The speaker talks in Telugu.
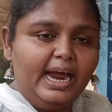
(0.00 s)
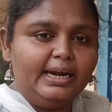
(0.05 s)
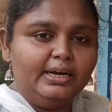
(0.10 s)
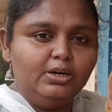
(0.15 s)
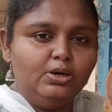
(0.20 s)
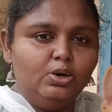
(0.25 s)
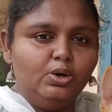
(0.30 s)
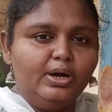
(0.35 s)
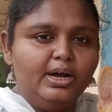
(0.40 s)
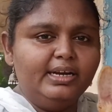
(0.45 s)

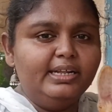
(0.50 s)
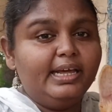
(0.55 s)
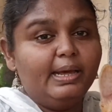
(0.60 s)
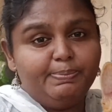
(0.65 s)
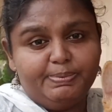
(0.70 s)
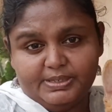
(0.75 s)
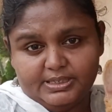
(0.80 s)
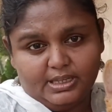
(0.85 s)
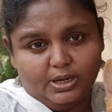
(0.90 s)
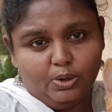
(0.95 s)
క్యాటిల్లో కానీ
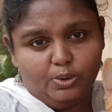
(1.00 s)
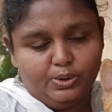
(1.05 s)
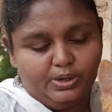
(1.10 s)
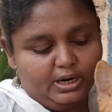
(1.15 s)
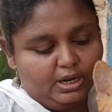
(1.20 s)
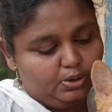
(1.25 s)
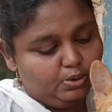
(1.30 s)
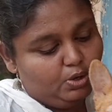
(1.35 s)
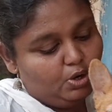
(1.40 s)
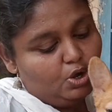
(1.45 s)
వేపిస్తూ
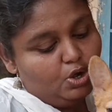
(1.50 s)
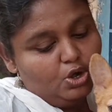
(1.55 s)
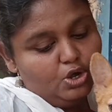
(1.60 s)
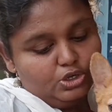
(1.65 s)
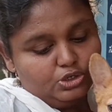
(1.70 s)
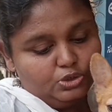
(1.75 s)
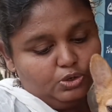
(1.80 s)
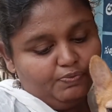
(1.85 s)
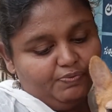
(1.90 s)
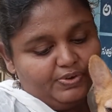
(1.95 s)
ఉంటారు
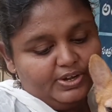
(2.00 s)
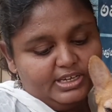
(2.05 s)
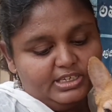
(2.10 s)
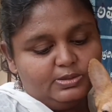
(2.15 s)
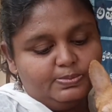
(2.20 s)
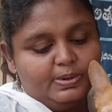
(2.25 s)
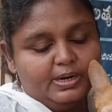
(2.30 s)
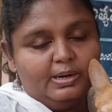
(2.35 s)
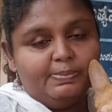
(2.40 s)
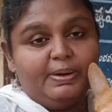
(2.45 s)
సో
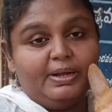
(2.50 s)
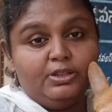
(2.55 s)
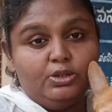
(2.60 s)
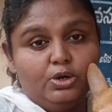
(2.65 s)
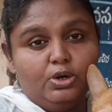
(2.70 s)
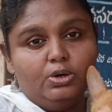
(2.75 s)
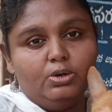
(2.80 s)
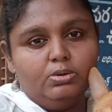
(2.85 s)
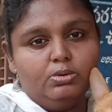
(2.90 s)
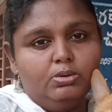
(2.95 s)
ఫస్ట్ మనం
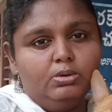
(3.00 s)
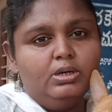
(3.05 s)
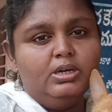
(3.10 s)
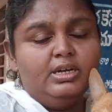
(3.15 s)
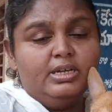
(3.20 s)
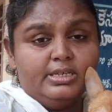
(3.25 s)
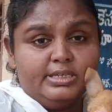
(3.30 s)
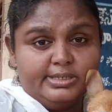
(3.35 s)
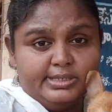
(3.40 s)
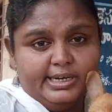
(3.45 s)
అందులోనూ
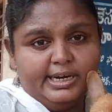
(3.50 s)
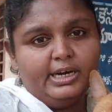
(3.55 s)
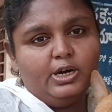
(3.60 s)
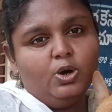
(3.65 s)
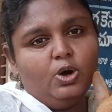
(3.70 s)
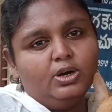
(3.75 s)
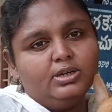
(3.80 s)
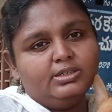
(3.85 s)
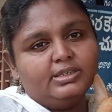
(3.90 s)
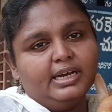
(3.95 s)
స్ట్రీట్
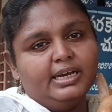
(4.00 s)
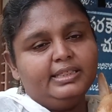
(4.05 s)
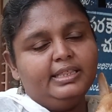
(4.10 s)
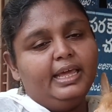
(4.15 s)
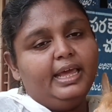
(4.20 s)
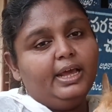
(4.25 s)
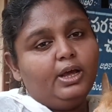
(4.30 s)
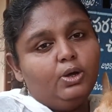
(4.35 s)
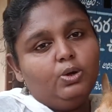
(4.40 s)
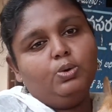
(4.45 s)
డాగ్స్కి అయితే
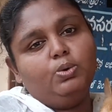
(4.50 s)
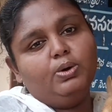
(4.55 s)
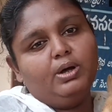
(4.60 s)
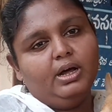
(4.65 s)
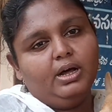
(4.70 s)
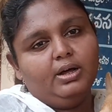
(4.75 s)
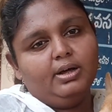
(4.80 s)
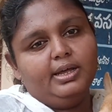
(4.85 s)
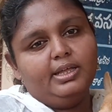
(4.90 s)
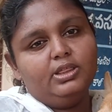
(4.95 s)

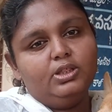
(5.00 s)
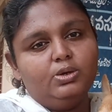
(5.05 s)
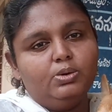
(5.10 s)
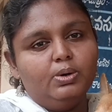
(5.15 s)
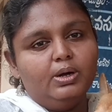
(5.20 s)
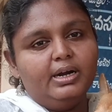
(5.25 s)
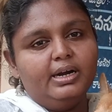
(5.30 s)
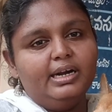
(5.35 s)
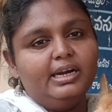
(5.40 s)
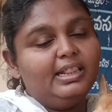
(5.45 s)
ఎక్కువగా ఎందుకు
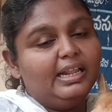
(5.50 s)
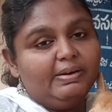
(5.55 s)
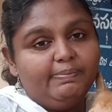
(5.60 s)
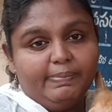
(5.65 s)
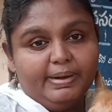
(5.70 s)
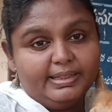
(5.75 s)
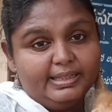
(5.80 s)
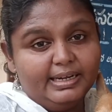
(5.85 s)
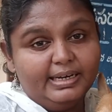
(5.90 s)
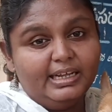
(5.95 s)
అని అంటే దాని
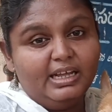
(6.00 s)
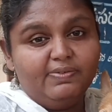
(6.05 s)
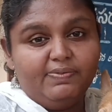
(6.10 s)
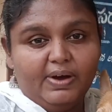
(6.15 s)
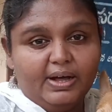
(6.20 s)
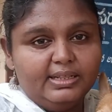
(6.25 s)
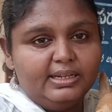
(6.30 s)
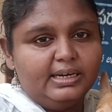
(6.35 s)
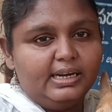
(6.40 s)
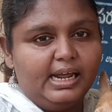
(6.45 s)
మదర్కి
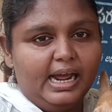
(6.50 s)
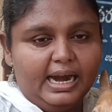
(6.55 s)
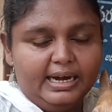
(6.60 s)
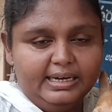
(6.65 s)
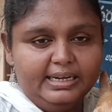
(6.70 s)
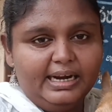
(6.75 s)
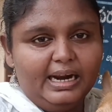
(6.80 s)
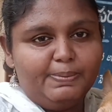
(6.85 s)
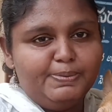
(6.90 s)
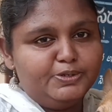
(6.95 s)
ఫాదర్కి
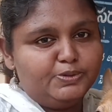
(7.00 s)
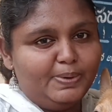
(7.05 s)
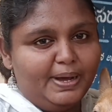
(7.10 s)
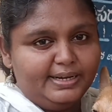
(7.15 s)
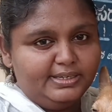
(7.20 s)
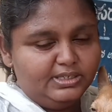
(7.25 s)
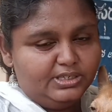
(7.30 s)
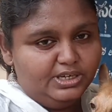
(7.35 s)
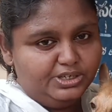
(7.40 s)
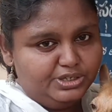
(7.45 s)
యాంటీ ర్యాబిస్
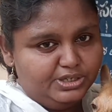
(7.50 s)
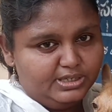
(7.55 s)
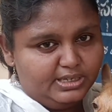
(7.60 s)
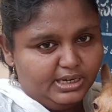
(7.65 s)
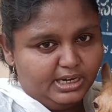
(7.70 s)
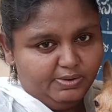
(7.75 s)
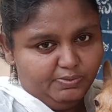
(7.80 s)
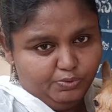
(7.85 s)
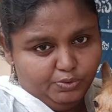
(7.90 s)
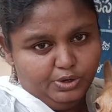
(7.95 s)
వ్యాక్సినేషన్స్
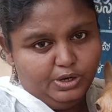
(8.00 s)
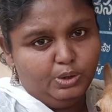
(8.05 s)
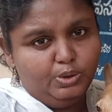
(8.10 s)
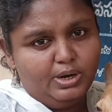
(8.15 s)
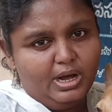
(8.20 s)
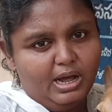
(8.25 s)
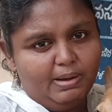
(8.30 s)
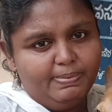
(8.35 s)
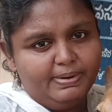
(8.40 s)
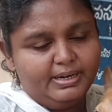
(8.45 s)
అనేవి ఉండవు
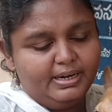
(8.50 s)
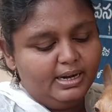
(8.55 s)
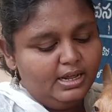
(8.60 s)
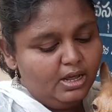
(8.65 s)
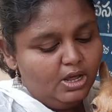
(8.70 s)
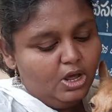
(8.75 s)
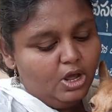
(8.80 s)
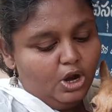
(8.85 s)
కాబట్టి